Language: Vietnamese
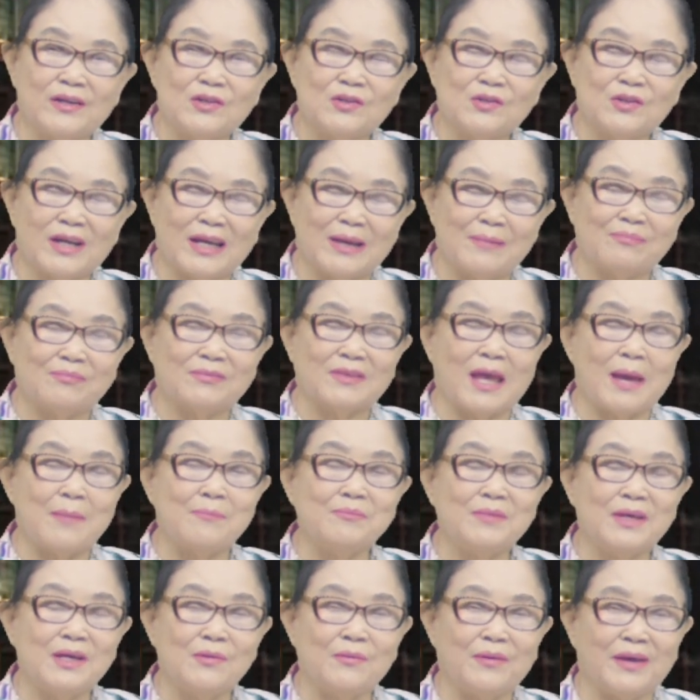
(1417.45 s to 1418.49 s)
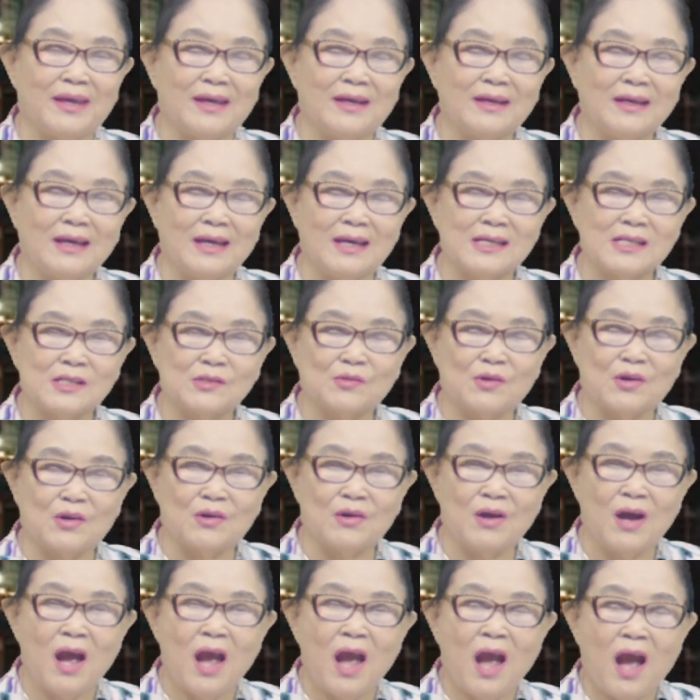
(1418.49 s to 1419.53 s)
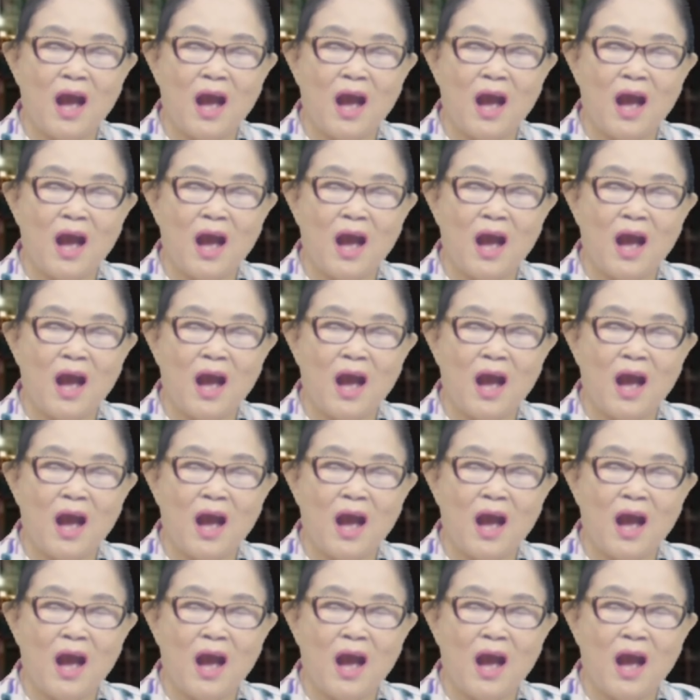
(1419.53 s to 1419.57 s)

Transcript: cô Ken Tammy Nguyễn, e ét rờ ô